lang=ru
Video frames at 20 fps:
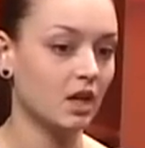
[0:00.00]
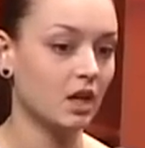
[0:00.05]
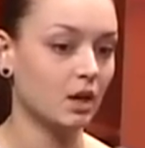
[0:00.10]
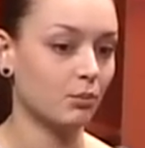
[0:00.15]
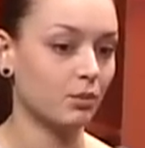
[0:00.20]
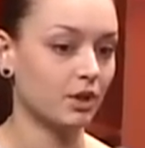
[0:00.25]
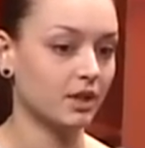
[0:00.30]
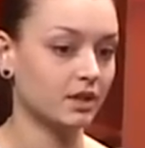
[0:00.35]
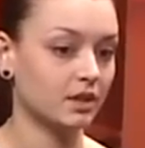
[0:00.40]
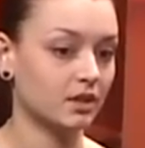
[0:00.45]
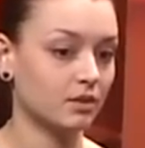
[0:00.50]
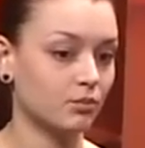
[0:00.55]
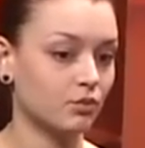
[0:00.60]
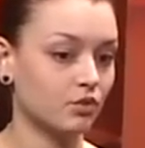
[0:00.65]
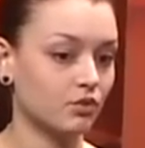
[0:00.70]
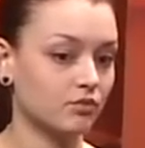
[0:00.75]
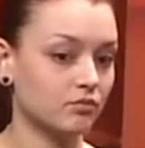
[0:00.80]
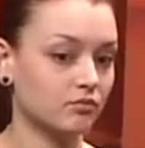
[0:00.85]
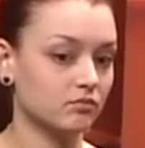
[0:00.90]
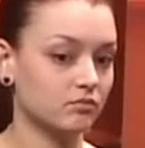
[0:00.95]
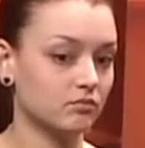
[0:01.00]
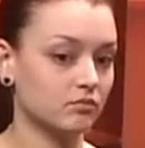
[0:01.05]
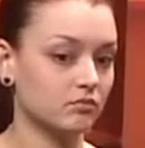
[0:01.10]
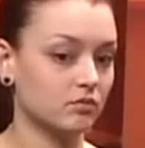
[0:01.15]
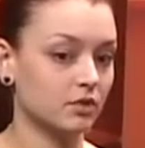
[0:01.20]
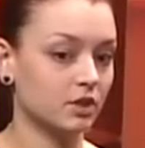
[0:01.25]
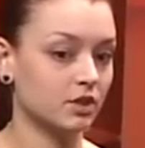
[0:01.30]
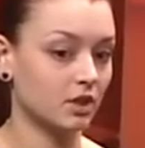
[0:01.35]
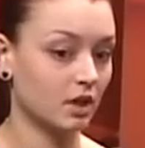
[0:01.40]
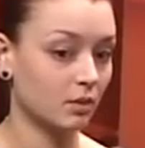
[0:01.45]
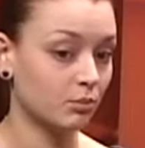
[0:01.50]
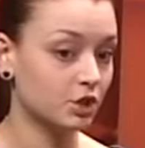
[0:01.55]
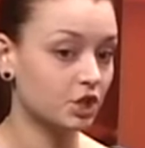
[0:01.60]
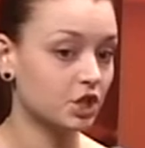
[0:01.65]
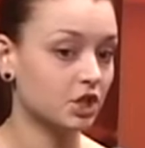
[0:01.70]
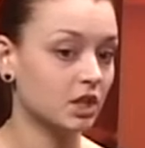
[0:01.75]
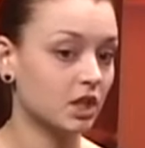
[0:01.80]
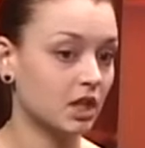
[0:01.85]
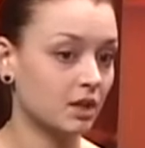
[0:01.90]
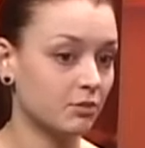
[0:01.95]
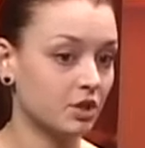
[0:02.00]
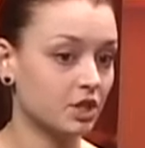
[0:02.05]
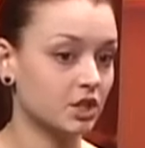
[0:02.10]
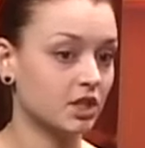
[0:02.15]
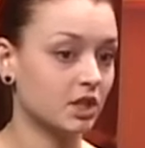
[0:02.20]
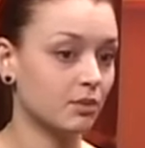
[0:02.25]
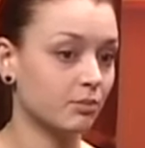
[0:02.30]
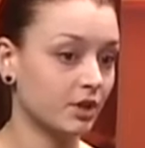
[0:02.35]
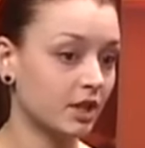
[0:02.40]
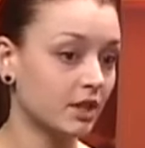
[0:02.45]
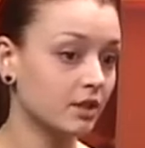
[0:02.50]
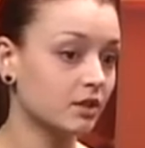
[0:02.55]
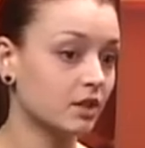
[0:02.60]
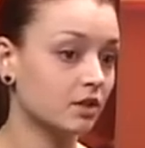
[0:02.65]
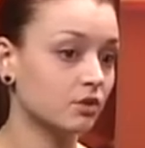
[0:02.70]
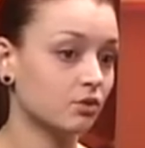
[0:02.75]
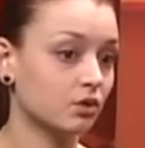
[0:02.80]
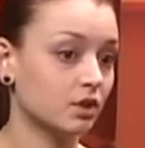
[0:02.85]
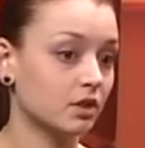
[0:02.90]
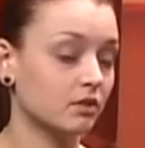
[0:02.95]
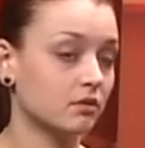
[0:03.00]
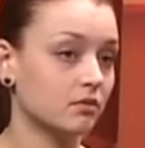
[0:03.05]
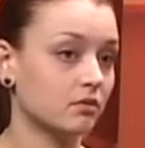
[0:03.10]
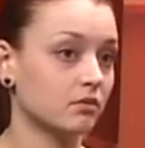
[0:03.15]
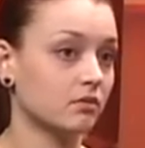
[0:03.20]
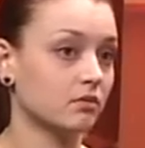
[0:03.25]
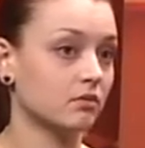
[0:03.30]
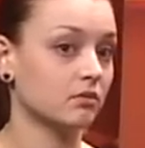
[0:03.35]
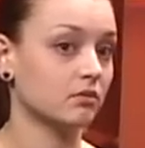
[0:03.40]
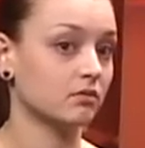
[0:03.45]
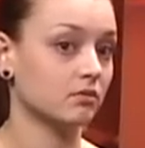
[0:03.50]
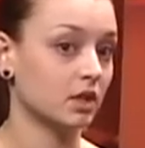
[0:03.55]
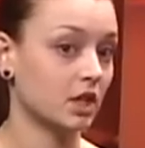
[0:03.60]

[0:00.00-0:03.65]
Поэтому это обычный коммерческий проект, который э,